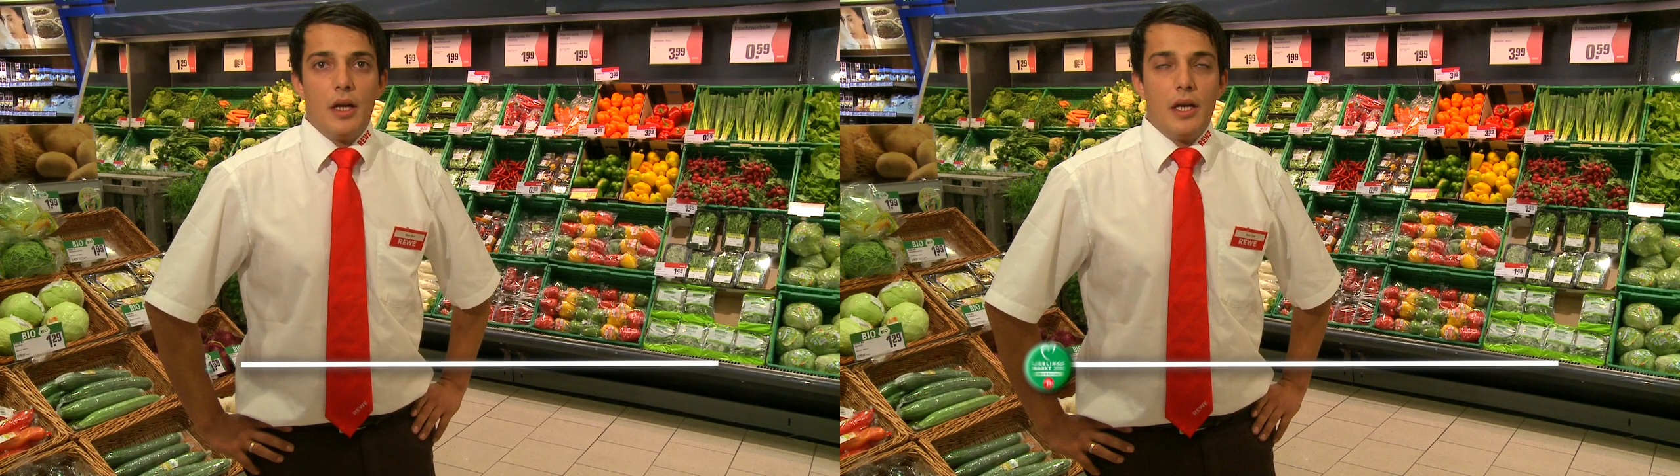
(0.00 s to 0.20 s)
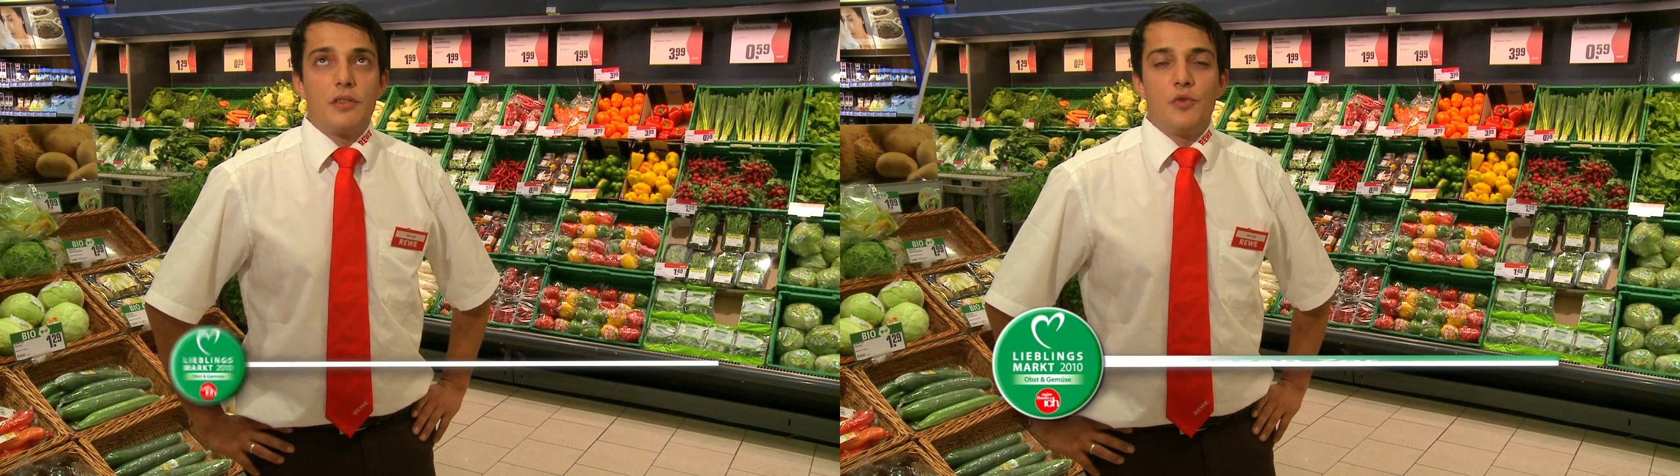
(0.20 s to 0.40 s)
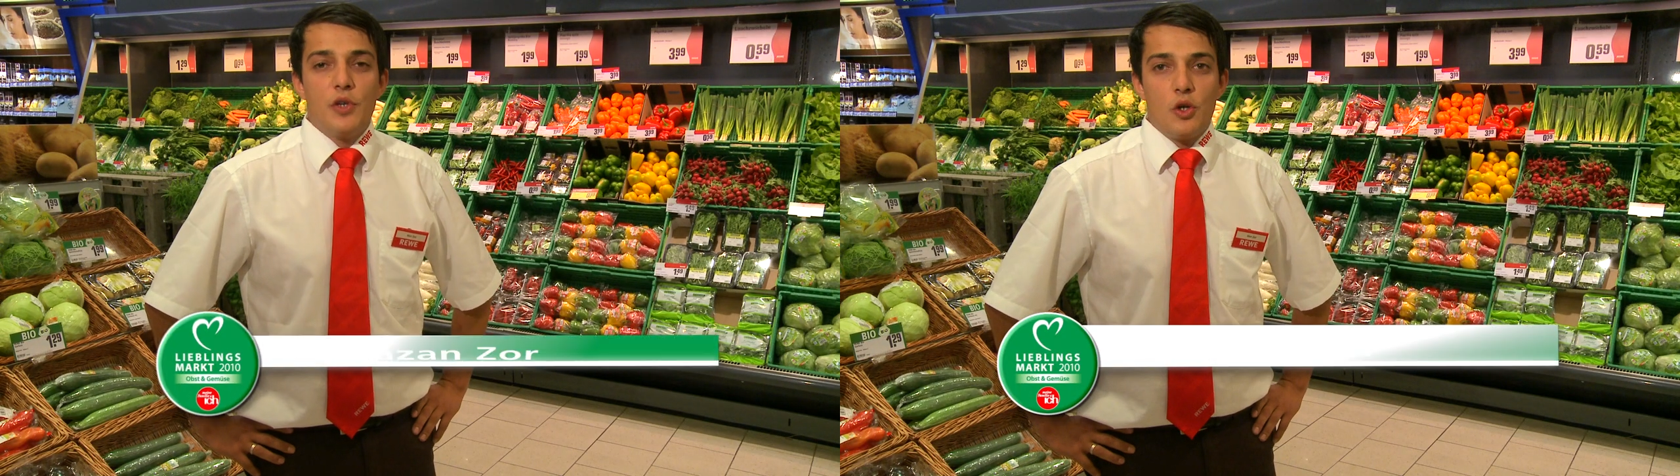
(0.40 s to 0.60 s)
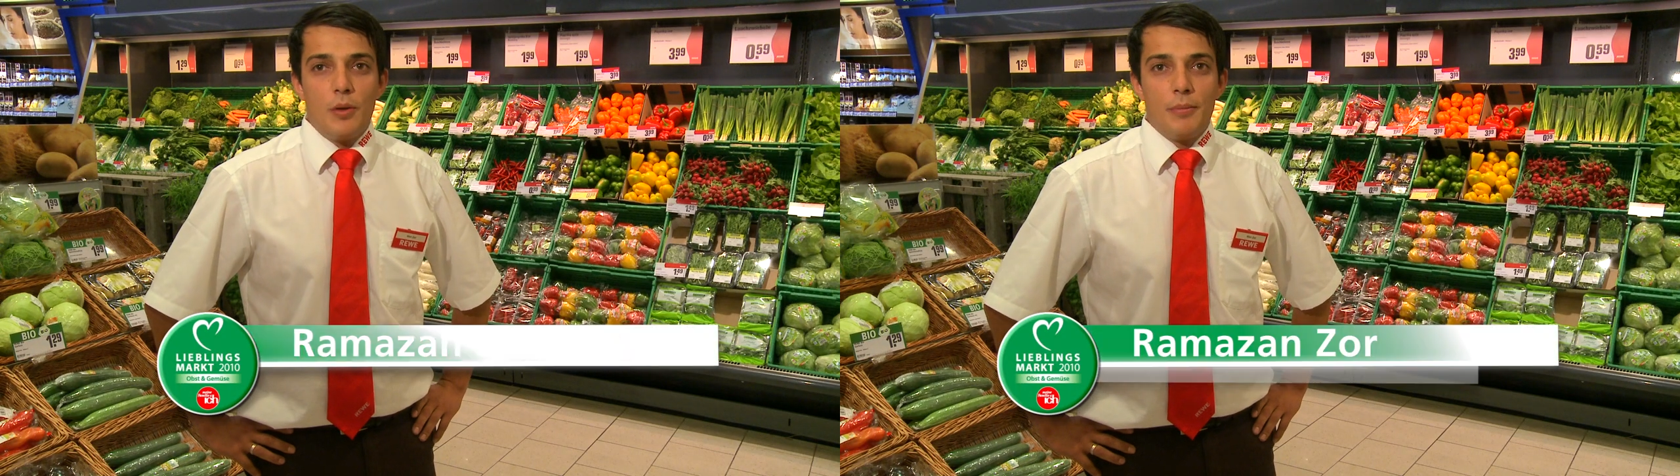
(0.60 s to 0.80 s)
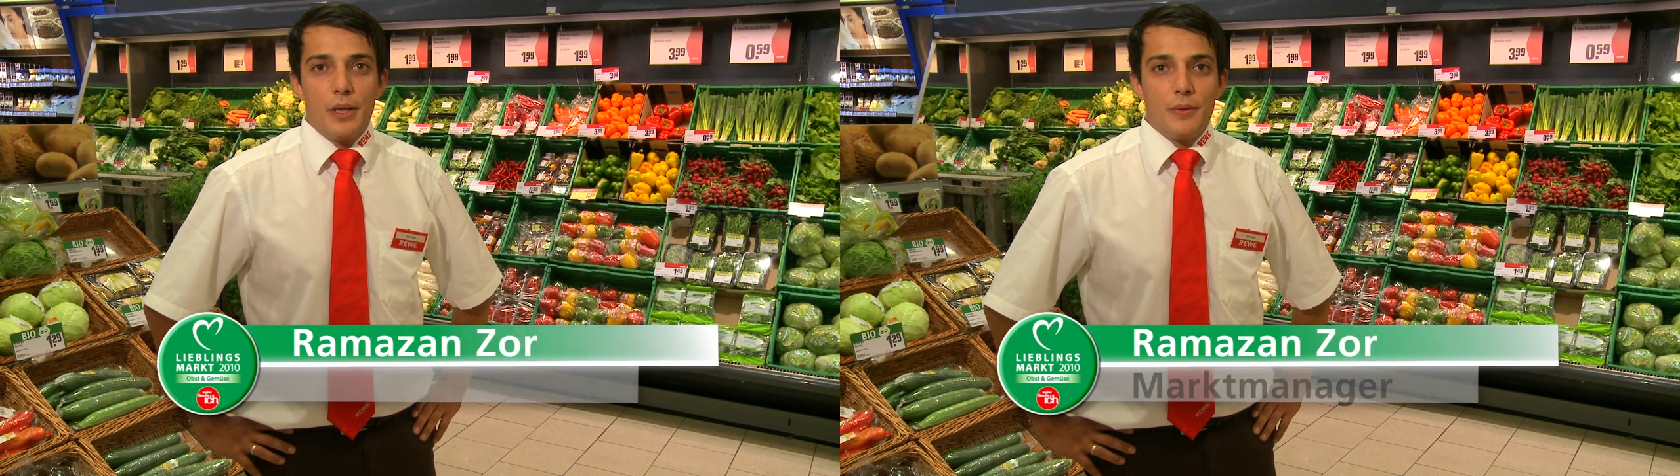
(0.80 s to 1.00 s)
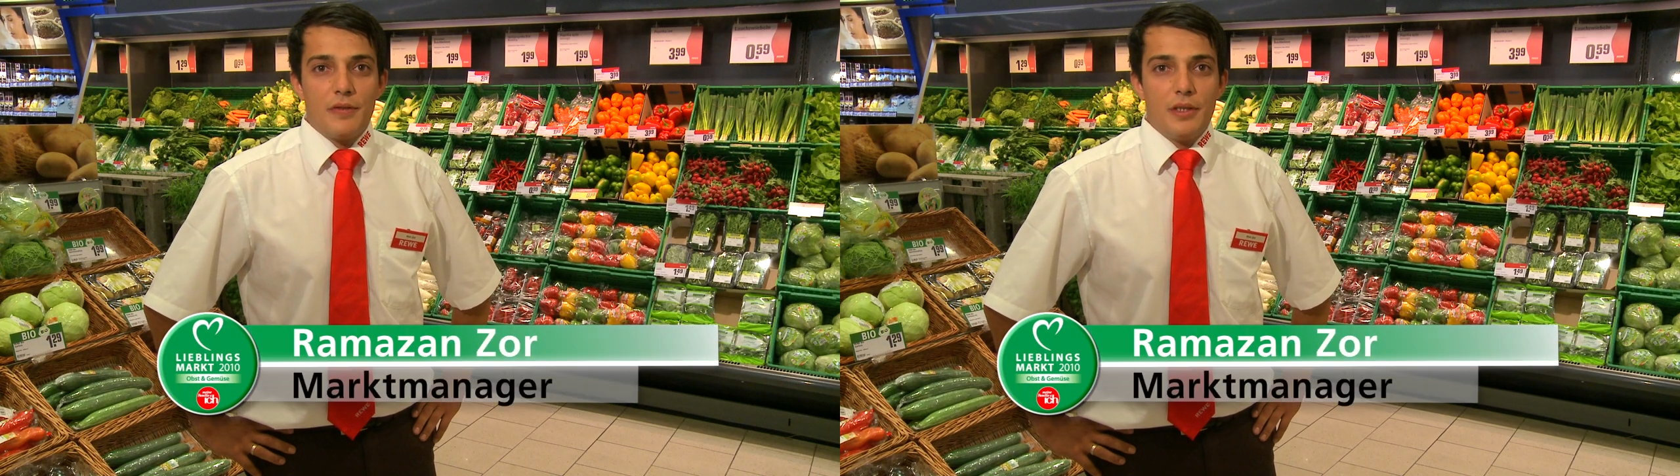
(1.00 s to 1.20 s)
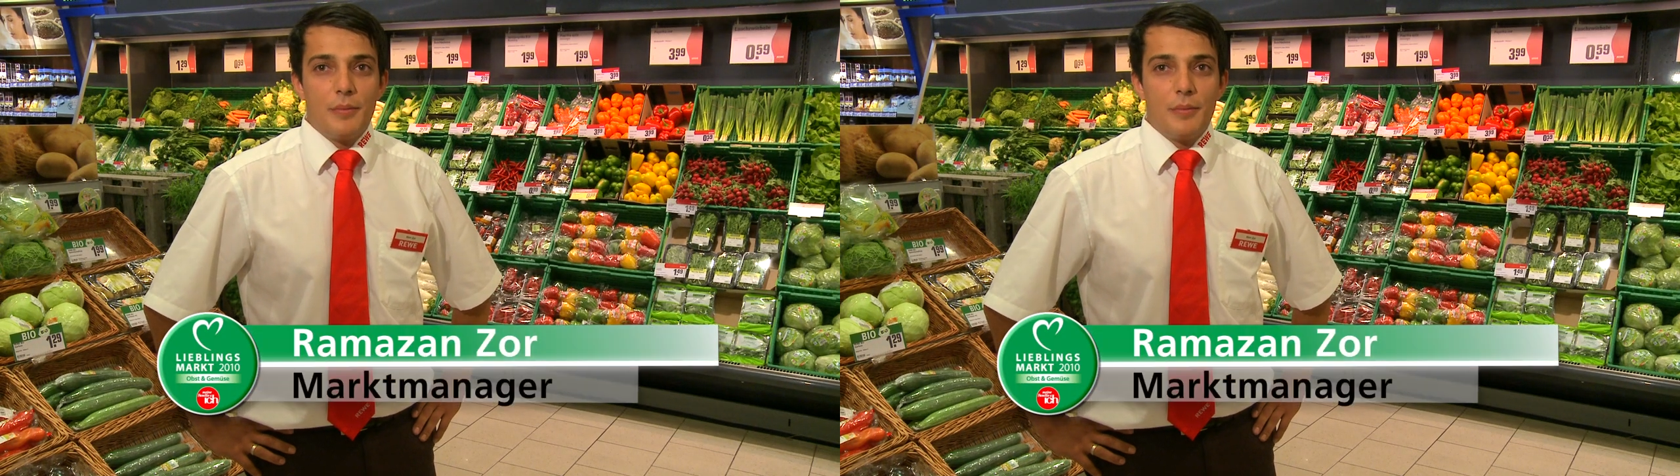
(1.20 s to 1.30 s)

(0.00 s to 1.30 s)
Herzlich willkommen bei uns hier